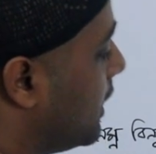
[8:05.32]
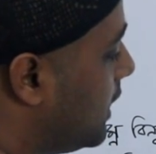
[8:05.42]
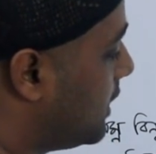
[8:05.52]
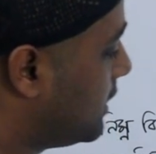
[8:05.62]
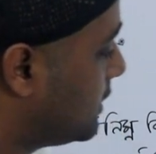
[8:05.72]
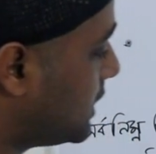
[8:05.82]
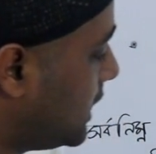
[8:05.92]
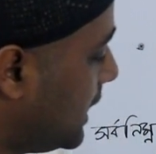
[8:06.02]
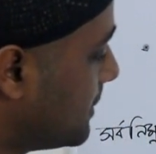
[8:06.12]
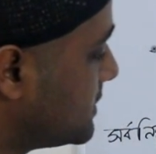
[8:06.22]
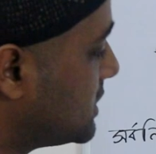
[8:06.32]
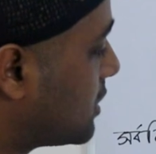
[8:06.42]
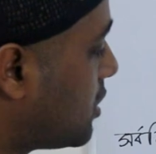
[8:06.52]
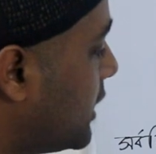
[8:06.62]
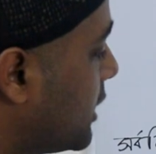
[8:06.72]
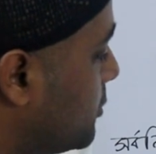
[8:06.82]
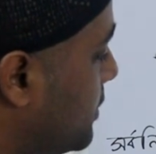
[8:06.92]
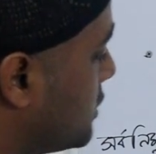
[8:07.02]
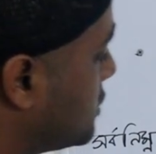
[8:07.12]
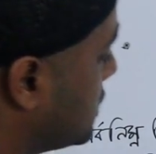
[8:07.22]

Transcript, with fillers: হ্যাঁ তাহলে এম জি এর কয়টা উপাংশ